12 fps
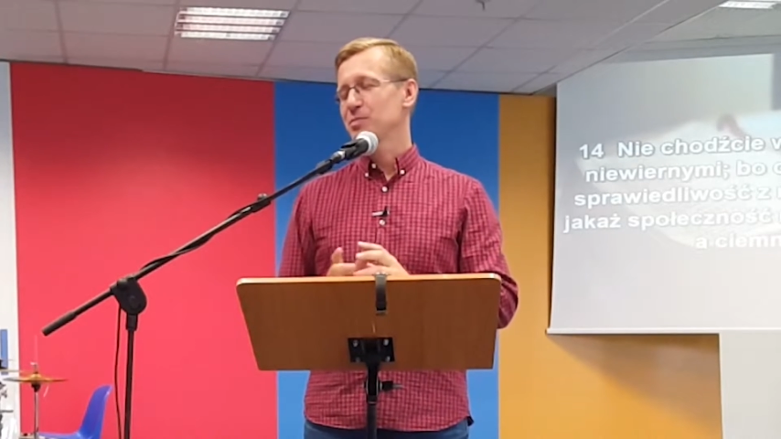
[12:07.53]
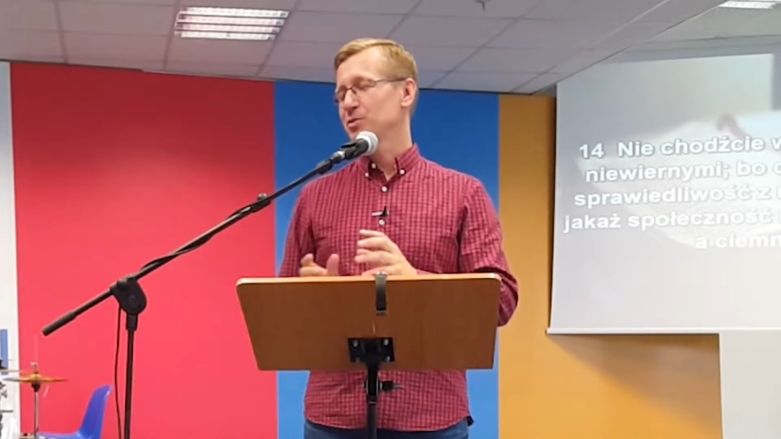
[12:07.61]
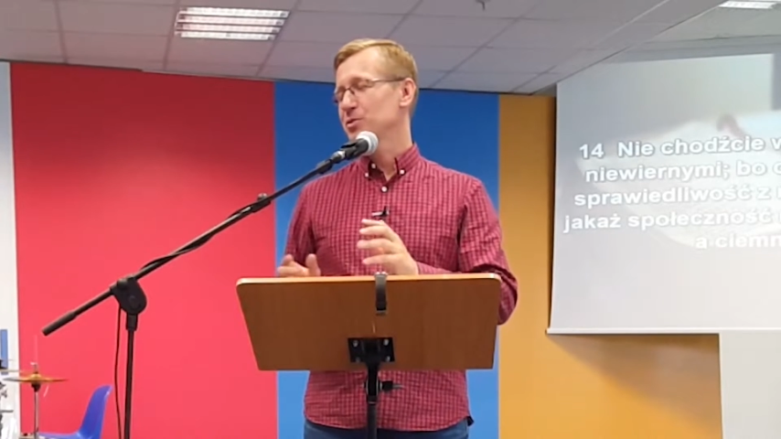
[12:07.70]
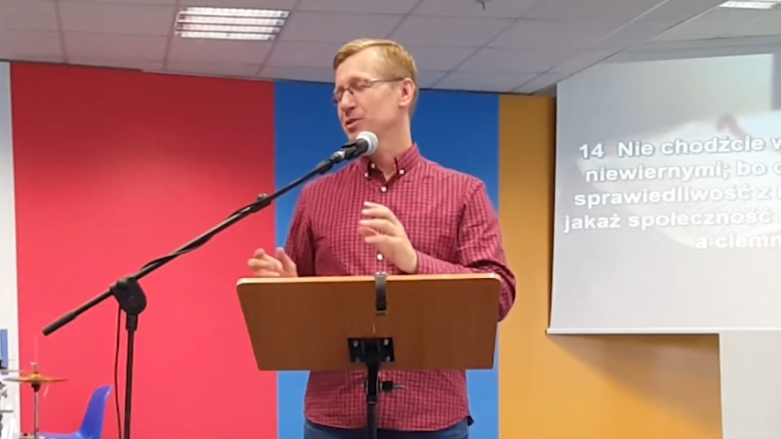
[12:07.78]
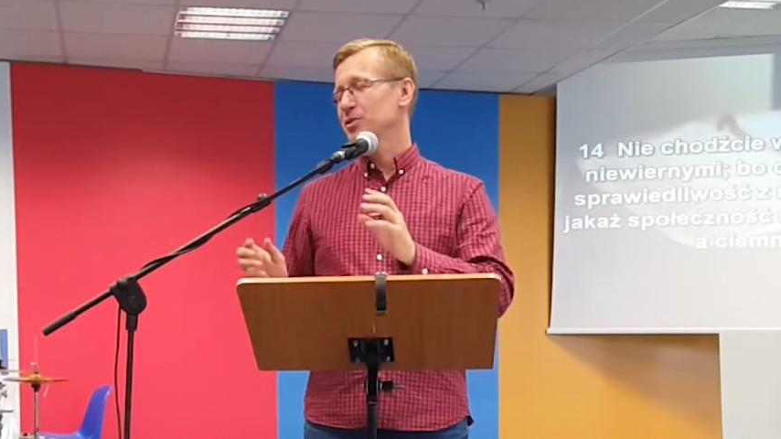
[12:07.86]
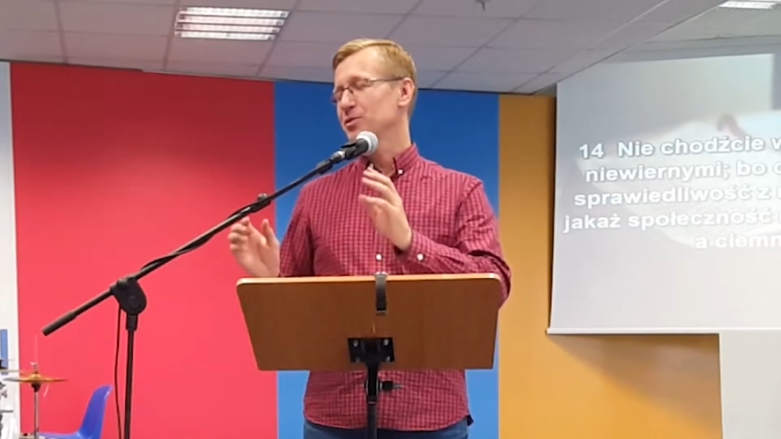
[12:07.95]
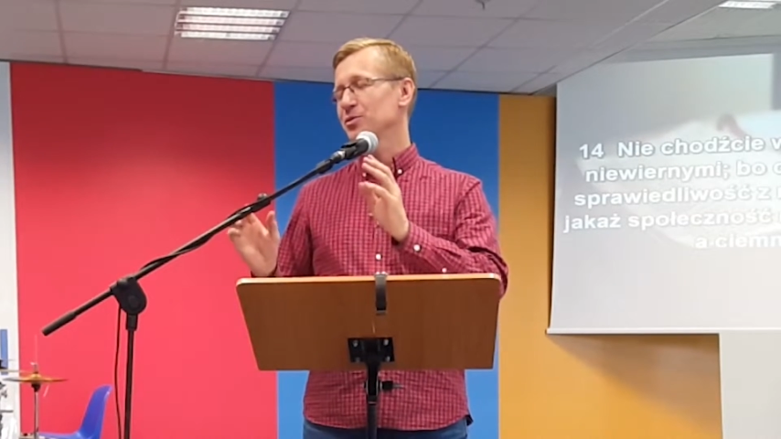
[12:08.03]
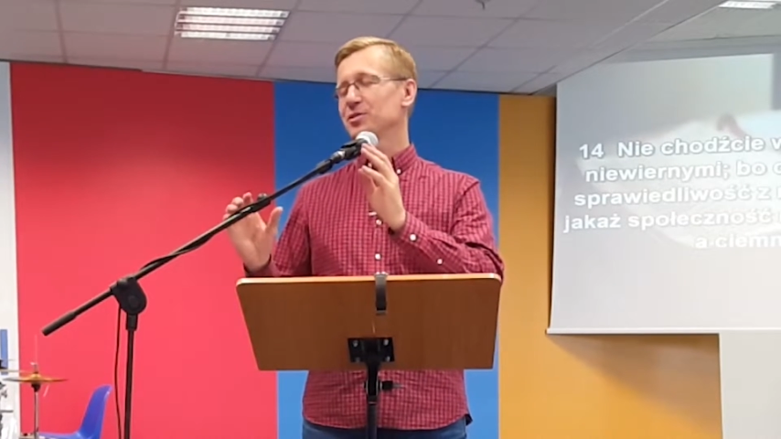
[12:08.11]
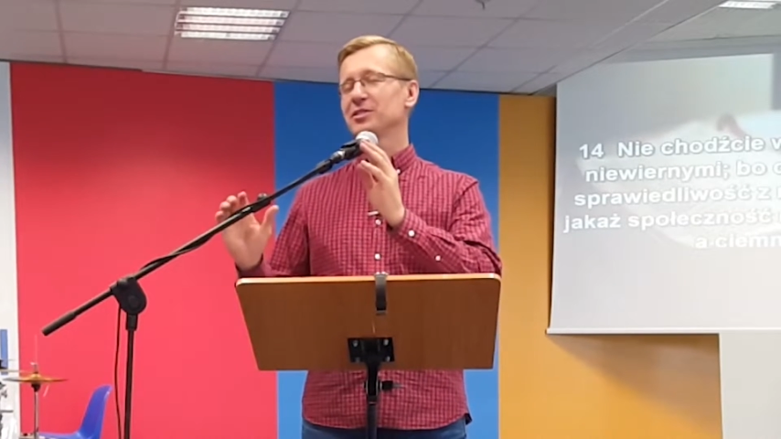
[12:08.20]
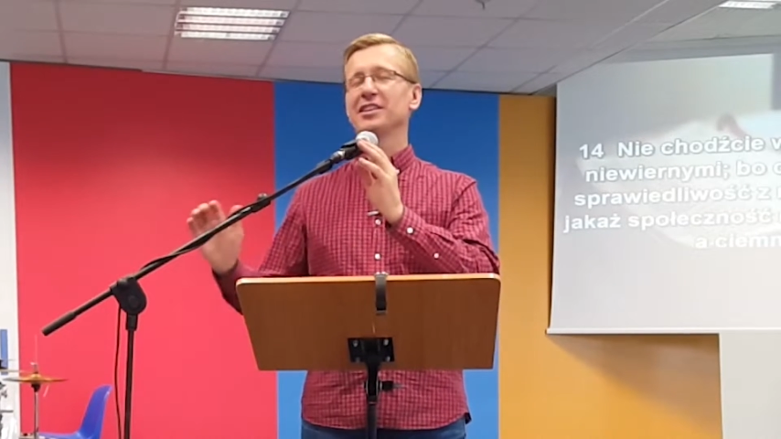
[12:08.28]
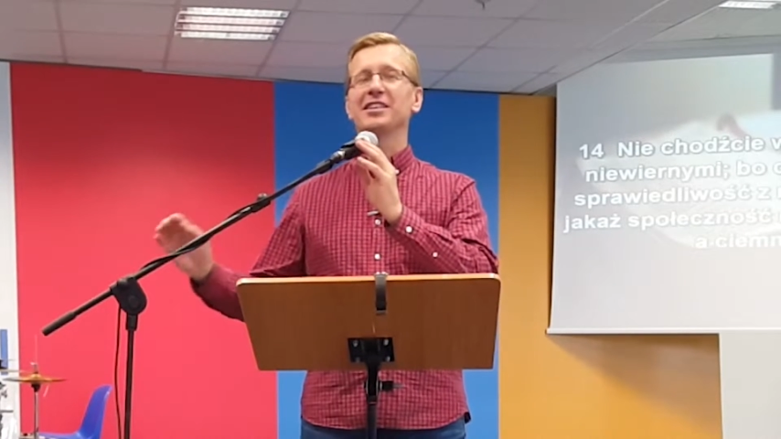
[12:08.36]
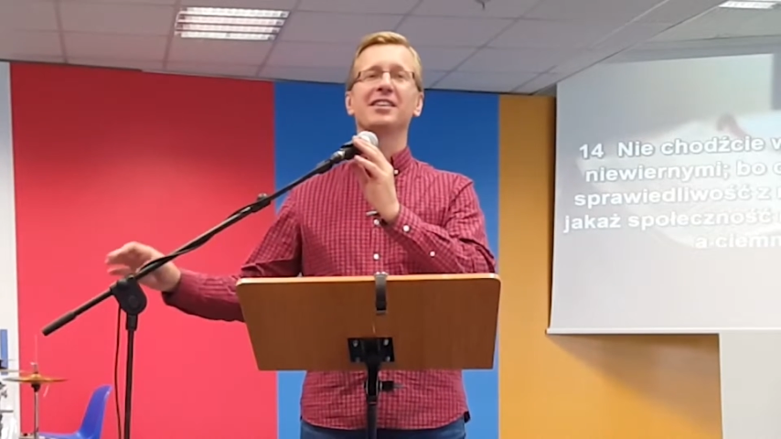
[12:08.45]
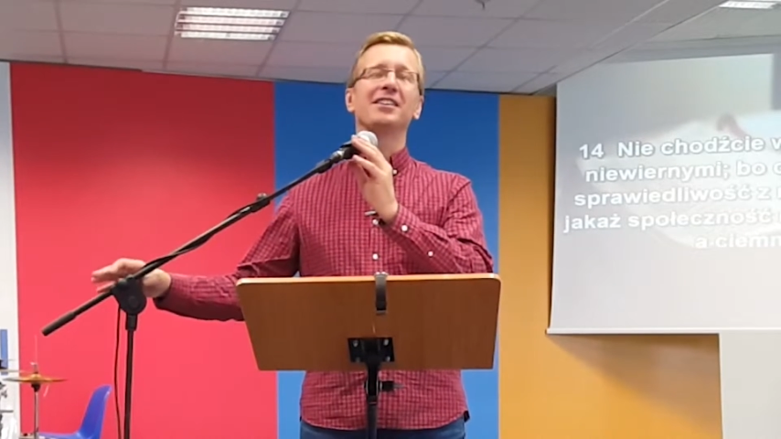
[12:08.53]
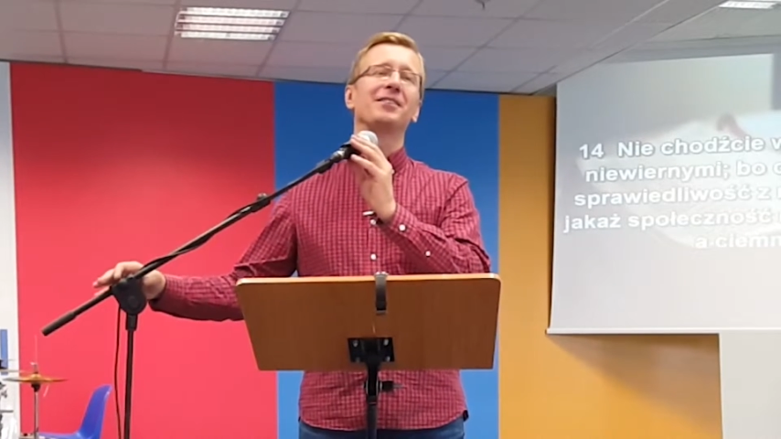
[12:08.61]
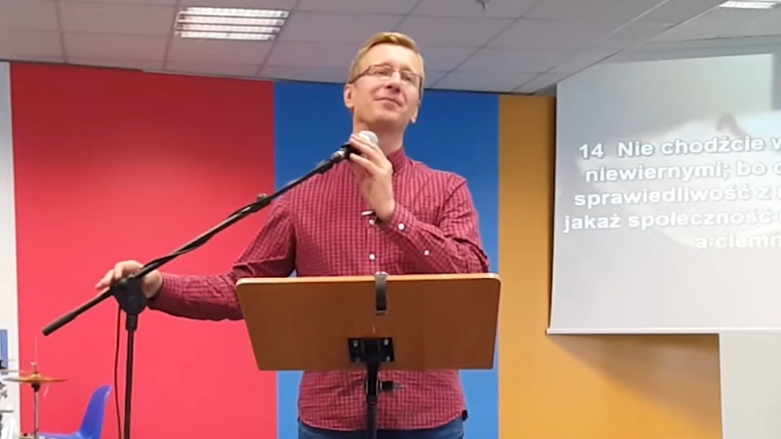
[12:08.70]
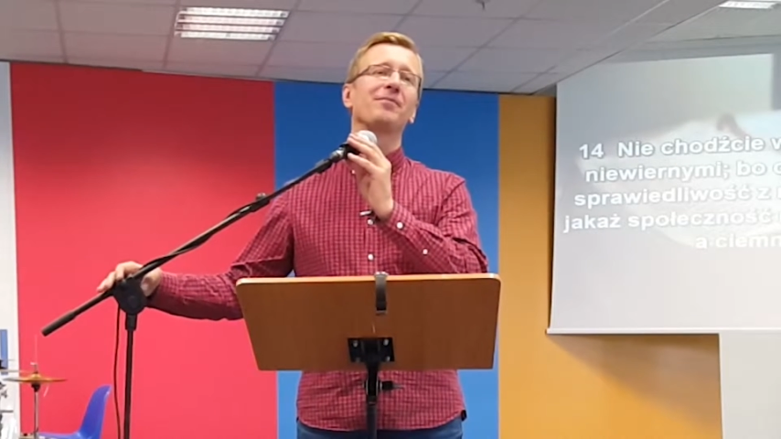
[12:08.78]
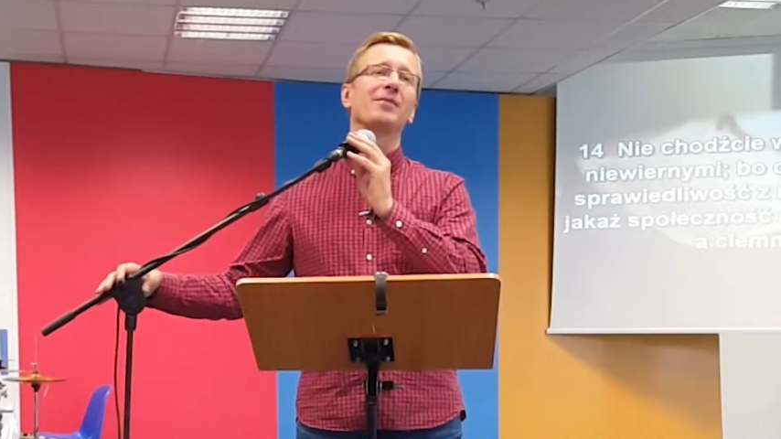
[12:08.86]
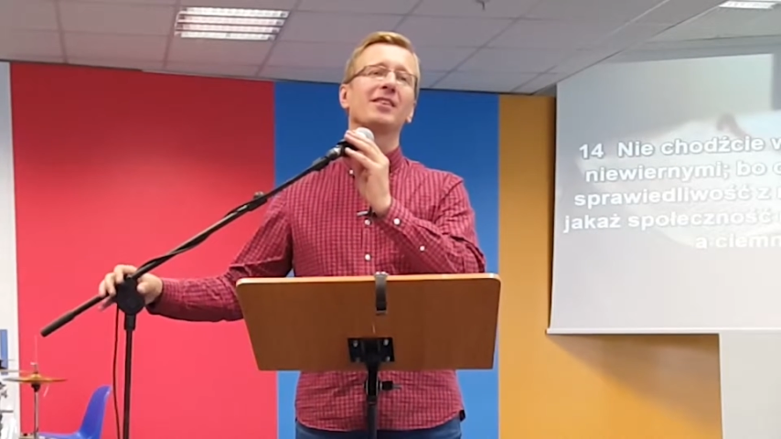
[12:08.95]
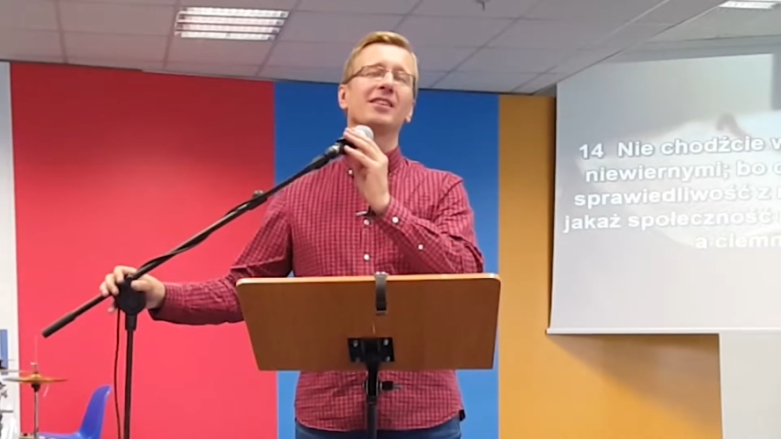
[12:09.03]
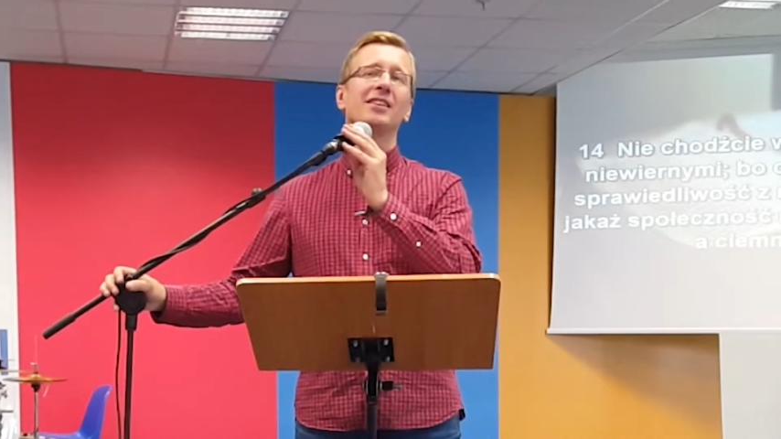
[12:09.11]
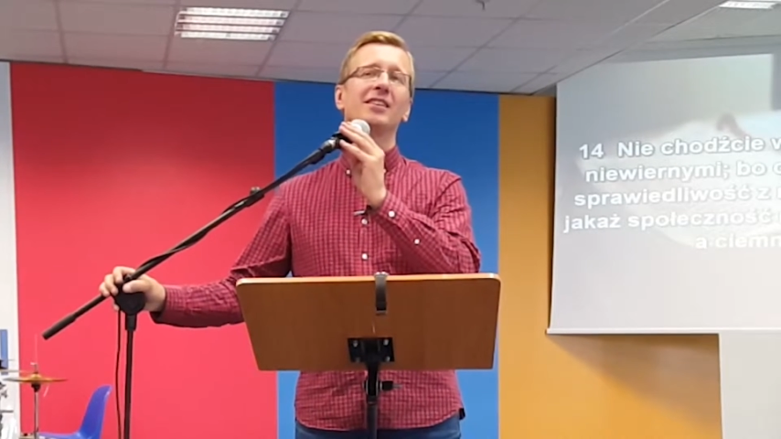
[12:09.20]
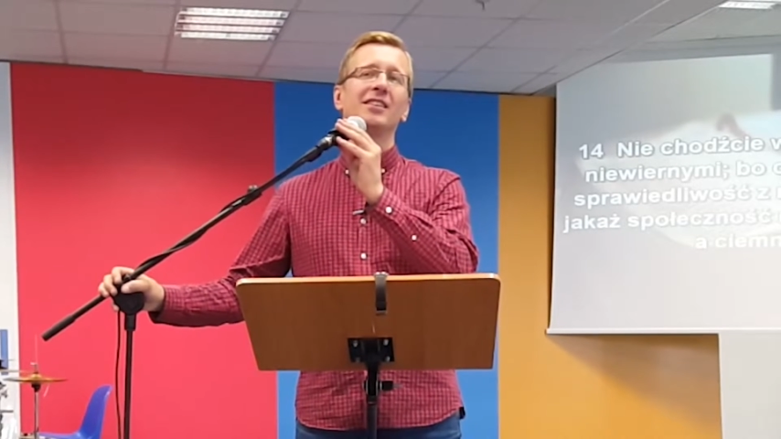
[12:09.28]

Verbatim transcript: miałem okazję posłuchać różnych takich